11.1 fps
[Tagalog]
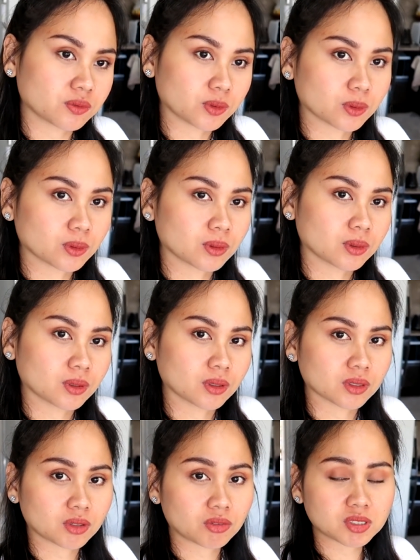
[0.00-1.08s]

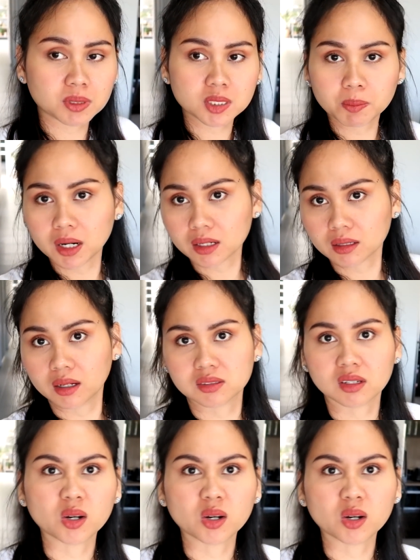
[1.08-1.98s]
for the Christmas party guys.